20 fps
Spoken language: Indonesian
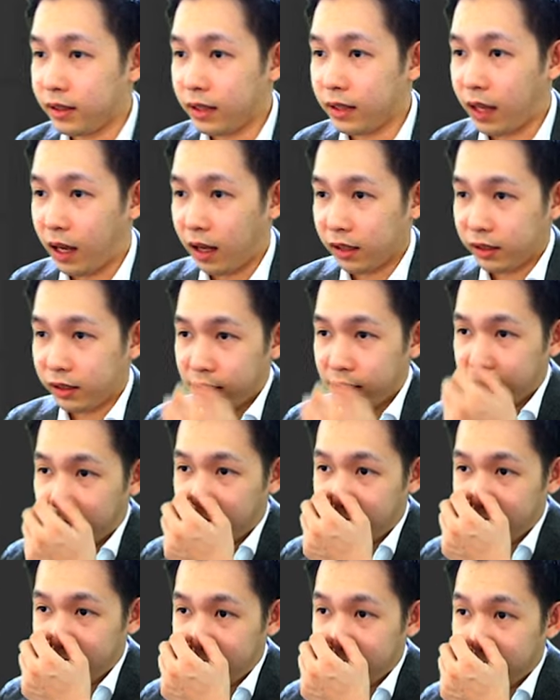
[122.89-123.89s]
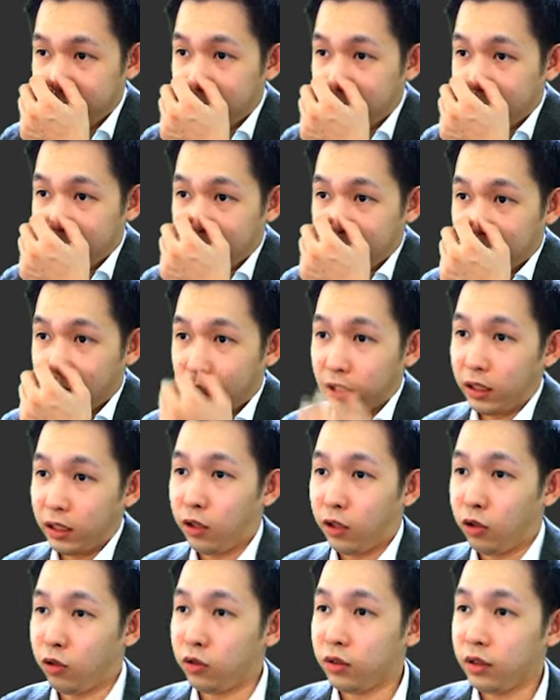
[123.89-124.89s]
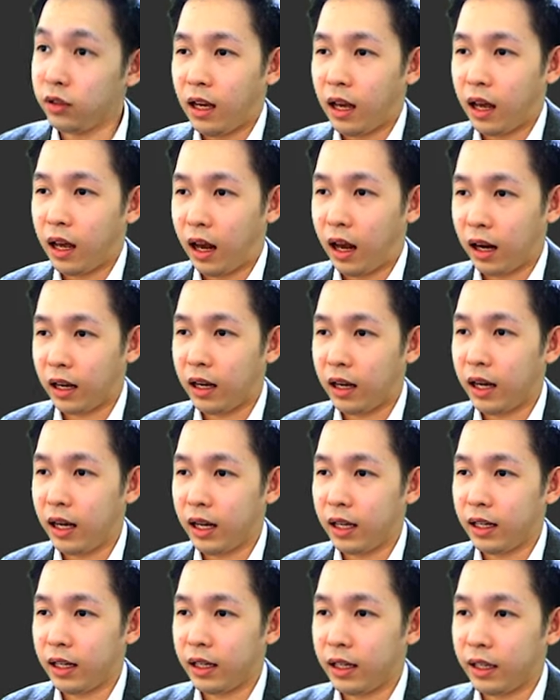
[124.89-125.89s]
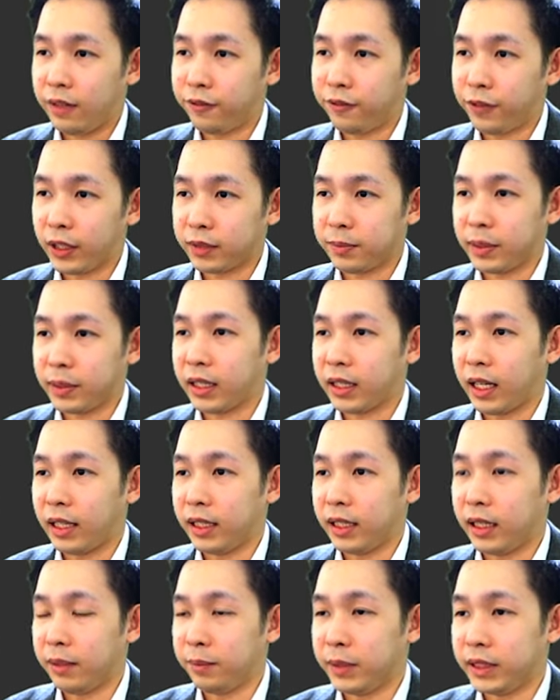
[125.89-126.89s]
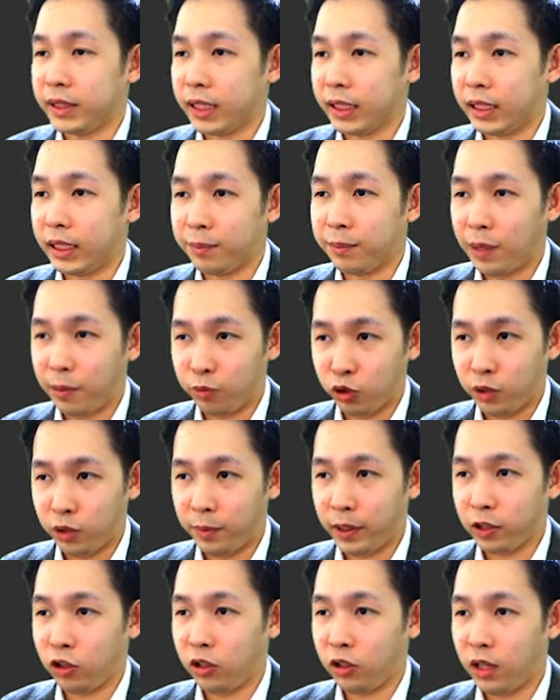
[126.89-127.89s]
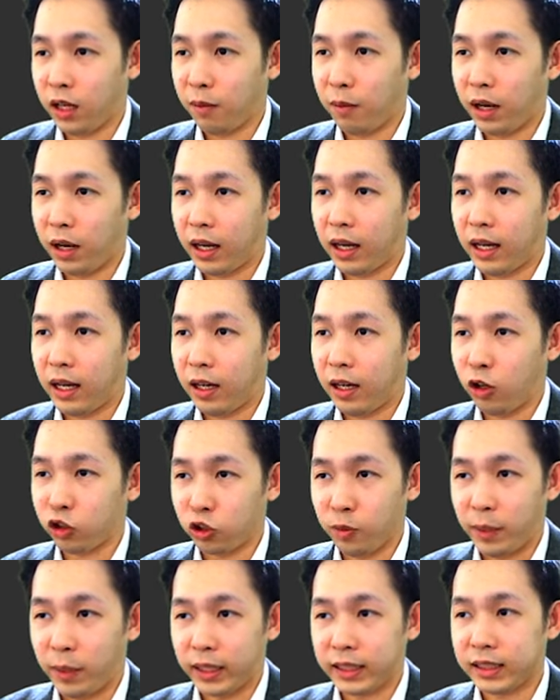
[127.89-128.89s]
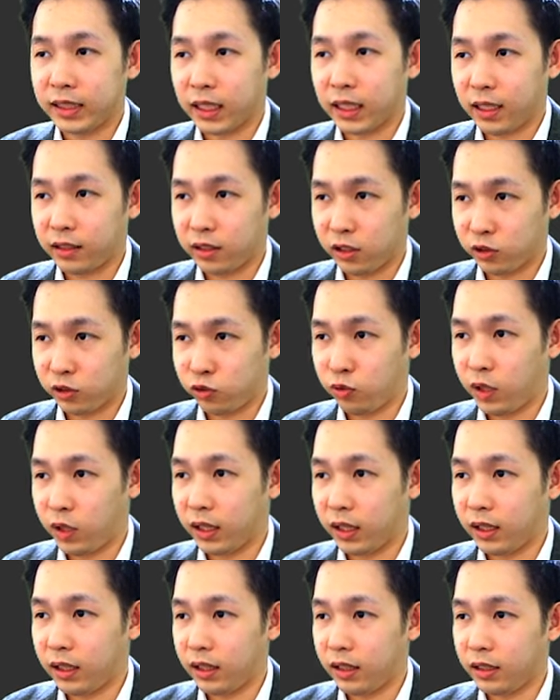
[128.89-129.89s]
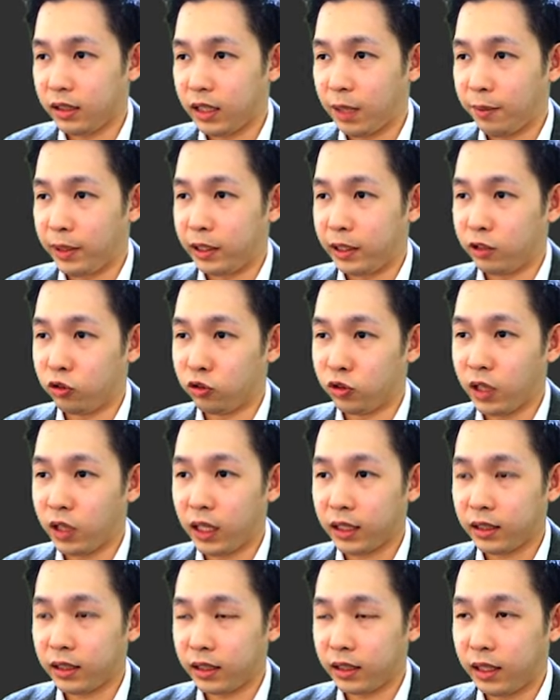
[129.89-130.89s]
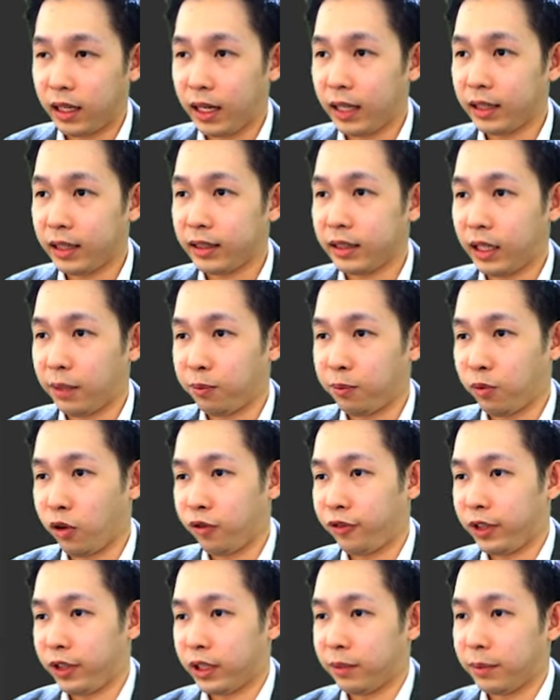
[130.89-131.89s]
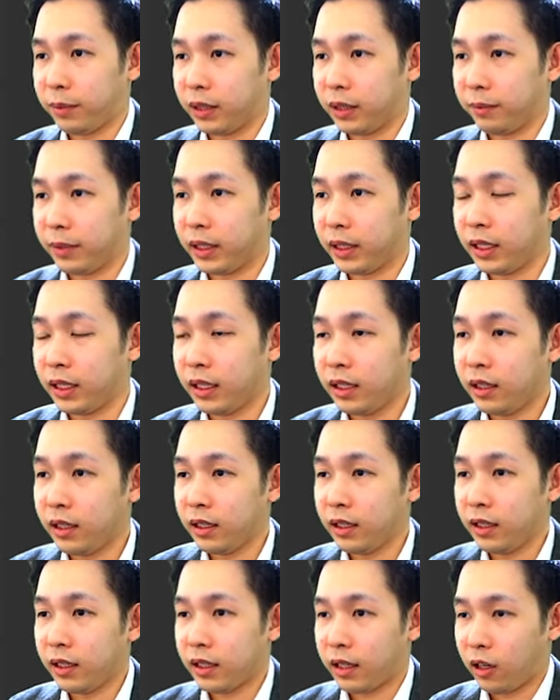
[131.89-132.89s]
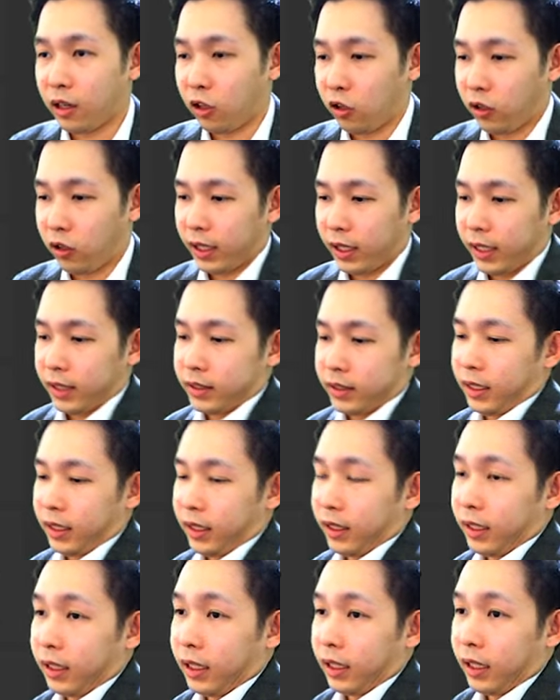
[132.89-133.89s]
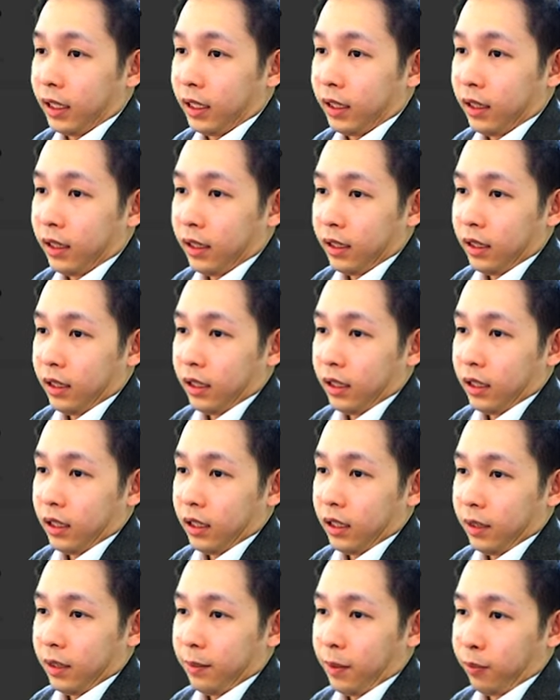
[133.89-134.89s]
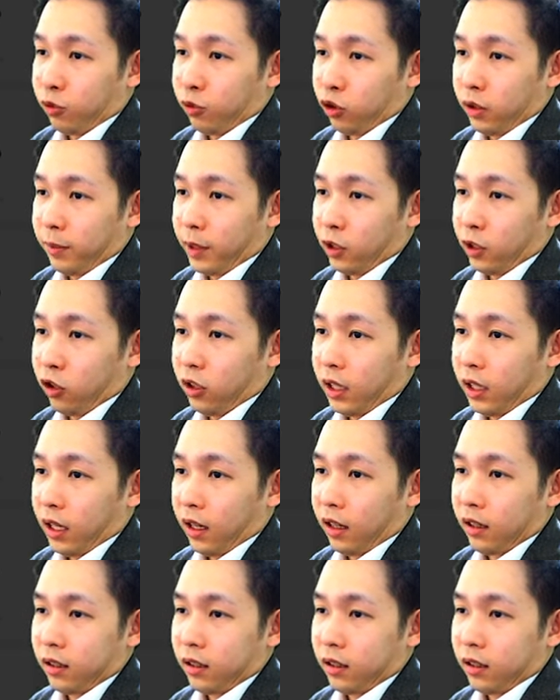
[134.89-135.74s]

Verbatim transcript: ya artinya kalau harga investment kalian menjadi 45 dolar maka otomatis akan terjual nah begitu juga dengan take profit teman-teman kalau kalian set di 55 dolar